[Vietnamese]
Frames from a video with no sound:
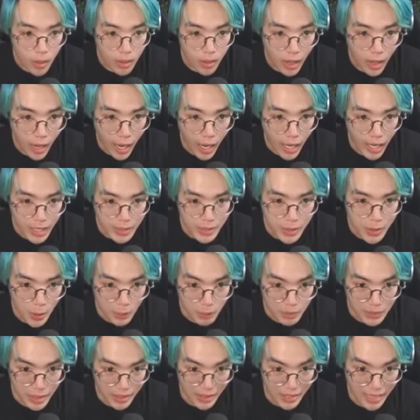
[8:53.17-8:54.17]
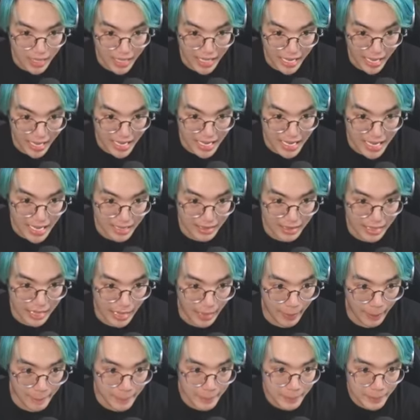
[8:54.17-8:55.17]
đó chúng ta có thể thấy rằng
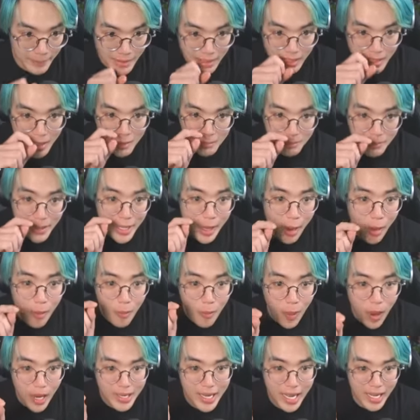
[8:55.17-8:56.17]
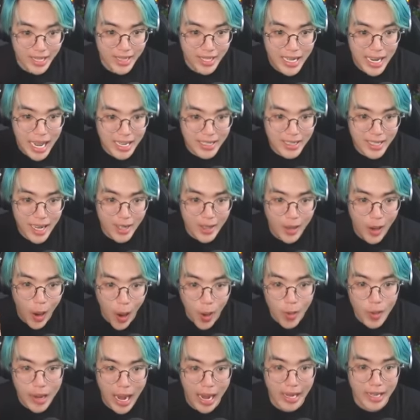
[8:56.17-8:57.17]
là mấy con warden nó đang rất
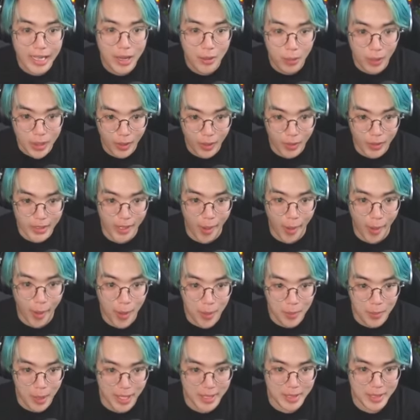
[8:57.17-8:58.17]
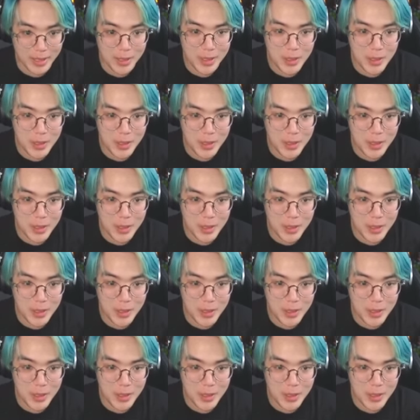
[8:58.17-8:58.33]
cố gắng để quýnh con chó của mình